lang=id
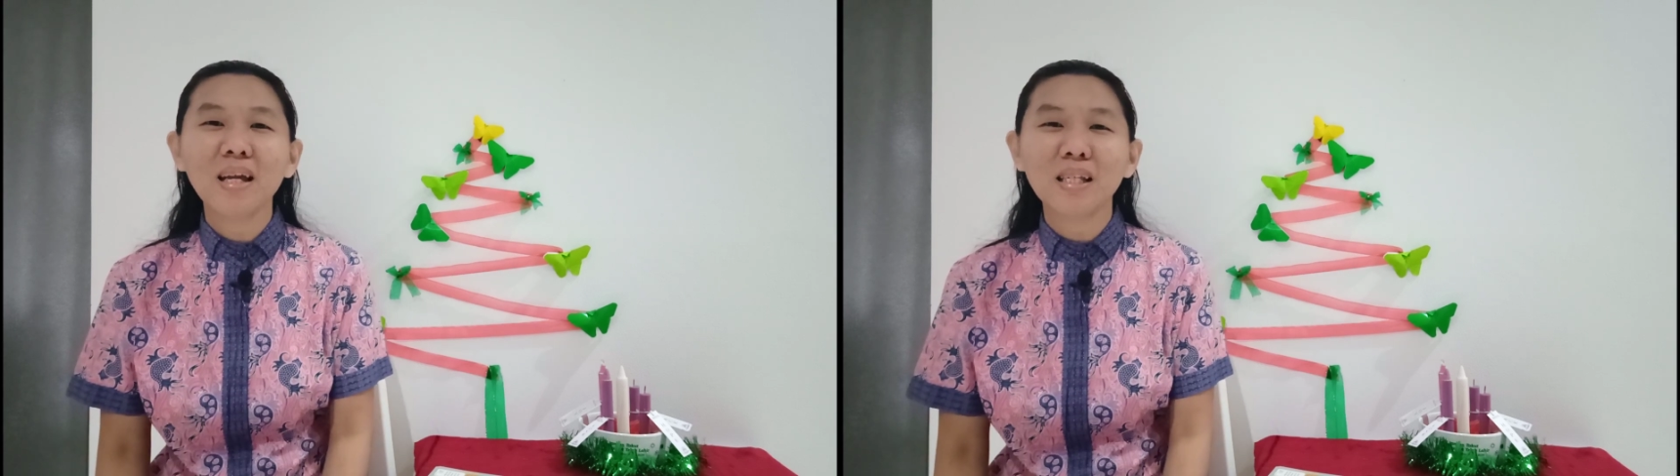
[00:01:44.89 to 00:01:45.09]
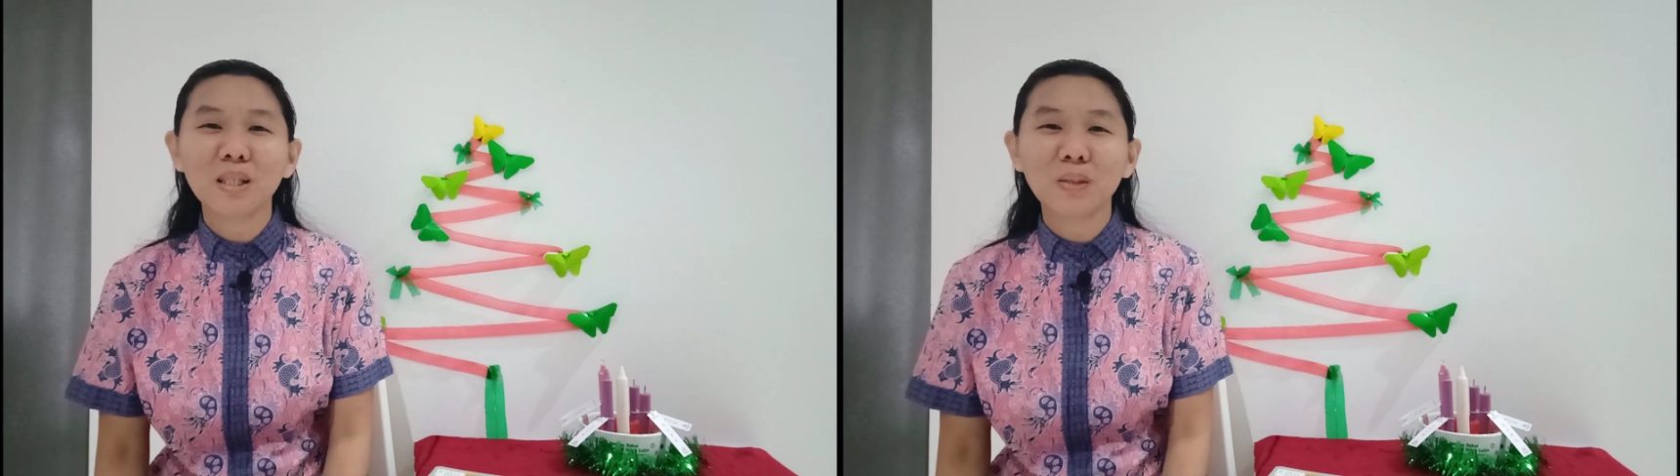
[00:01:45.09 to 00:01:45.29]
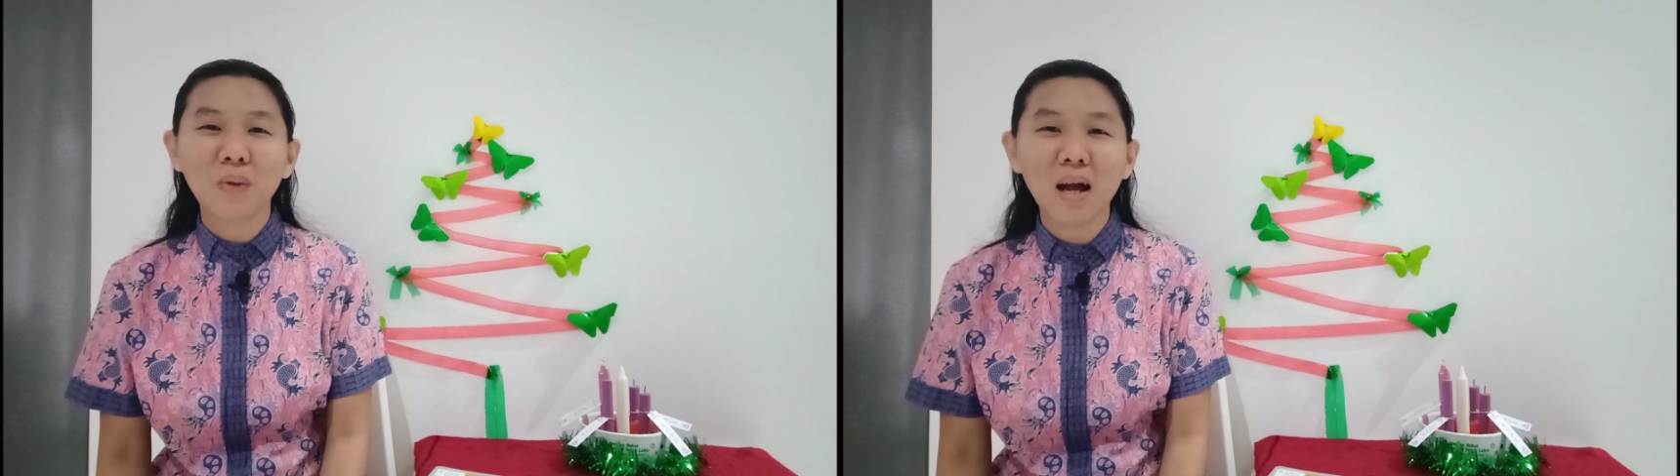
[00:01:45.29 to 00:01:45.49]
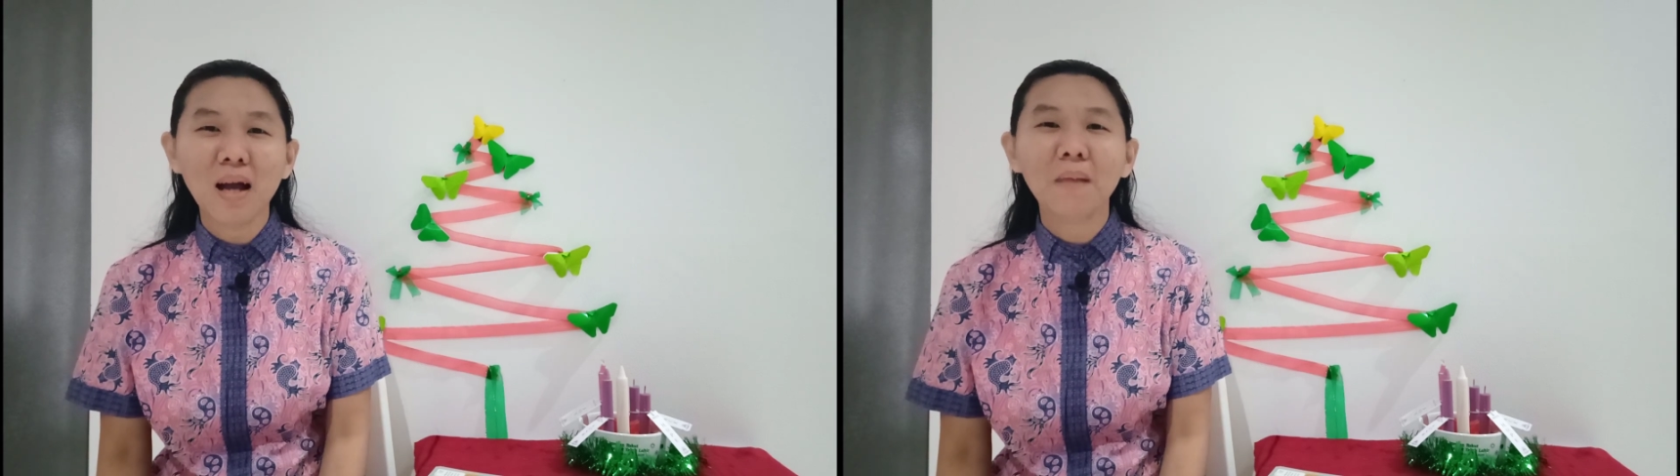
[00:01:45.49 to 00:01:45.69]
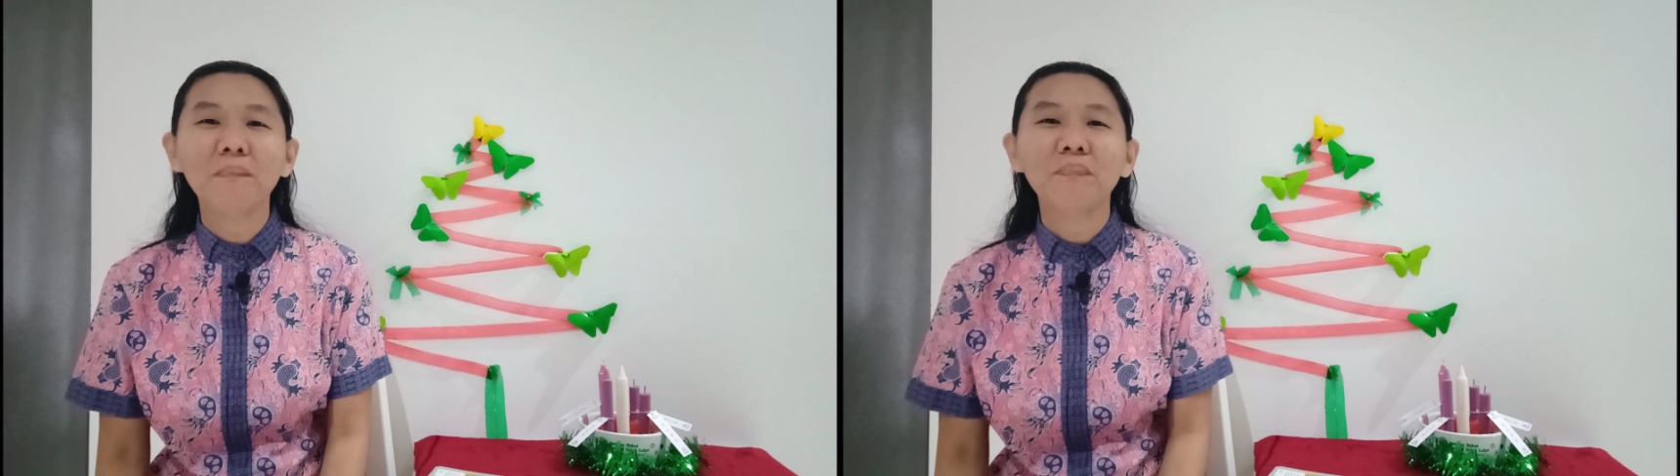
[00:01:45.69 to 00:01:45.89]
yang kasih
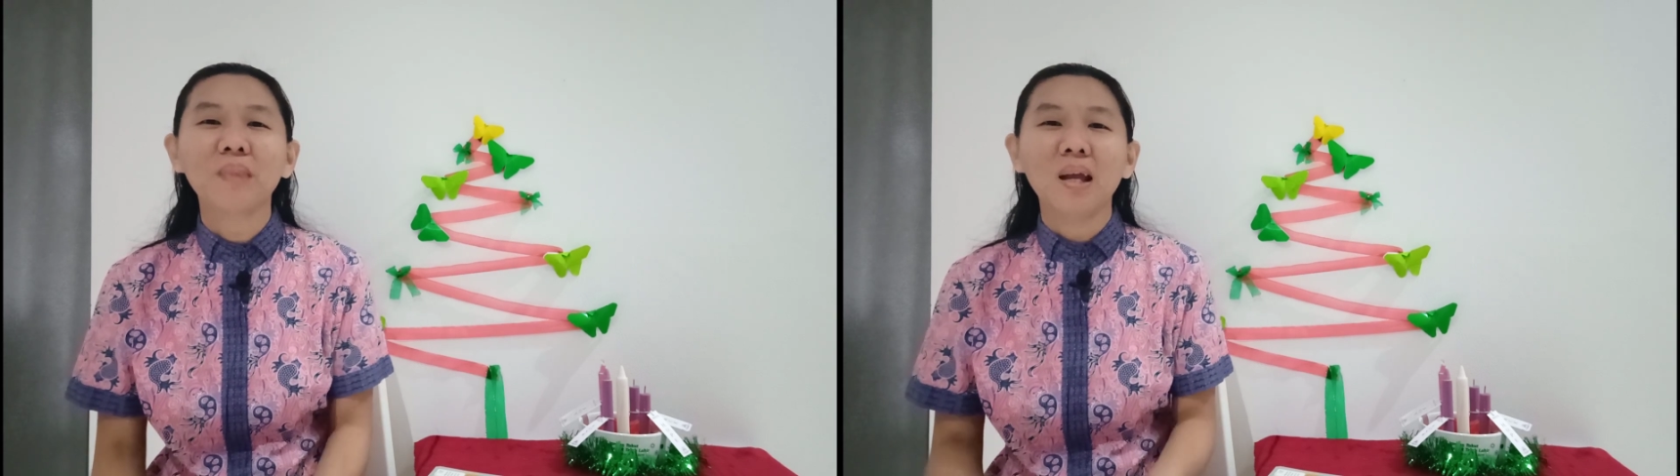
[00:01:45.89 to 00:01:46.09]
Tuhan,